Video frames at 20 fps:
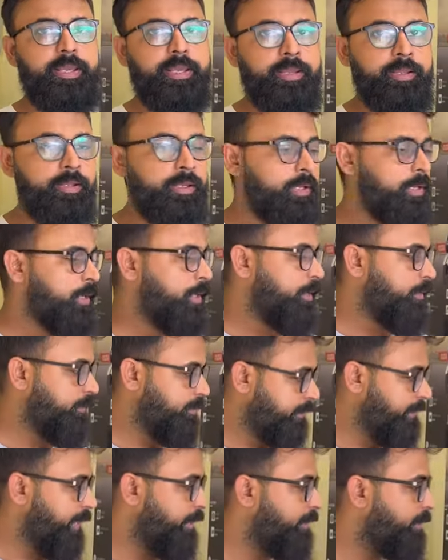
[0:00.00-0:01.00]
हैं अच्छा, लाखों रुपए
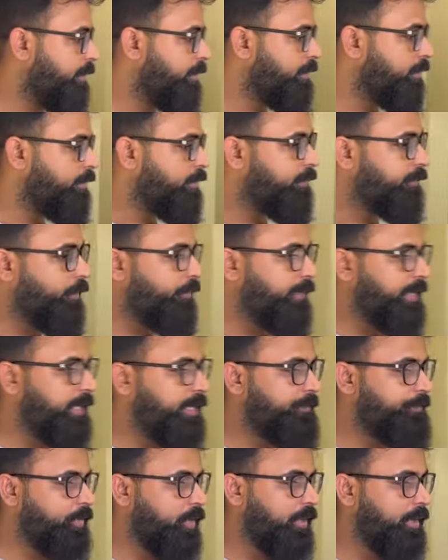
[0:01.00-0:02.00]
इजीली कमा सकते हैं
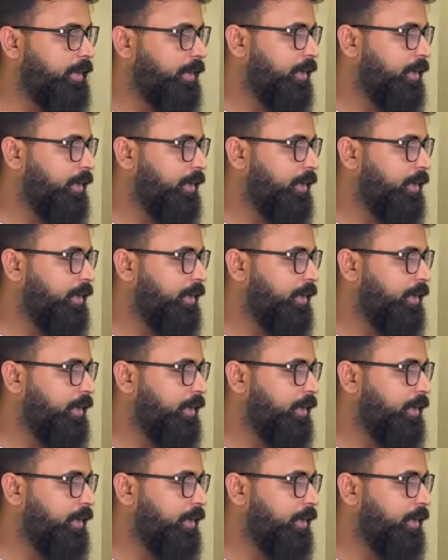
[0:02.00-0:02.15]
क्योंकि